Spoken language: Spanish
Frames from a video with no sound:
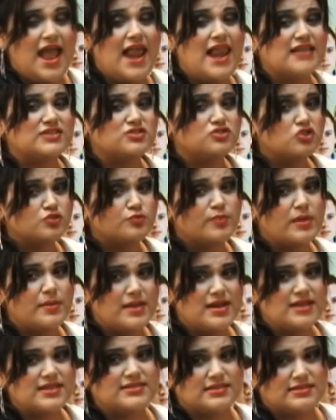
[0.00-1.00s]
en las dos
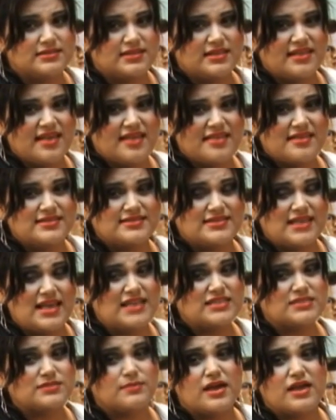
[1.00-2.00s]
primeras entidades
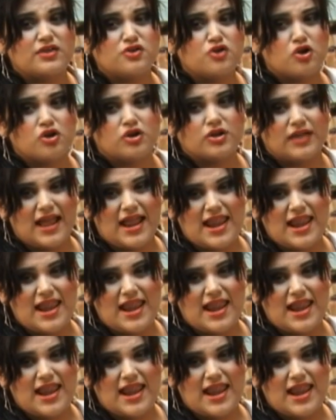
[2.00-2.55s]
es mayor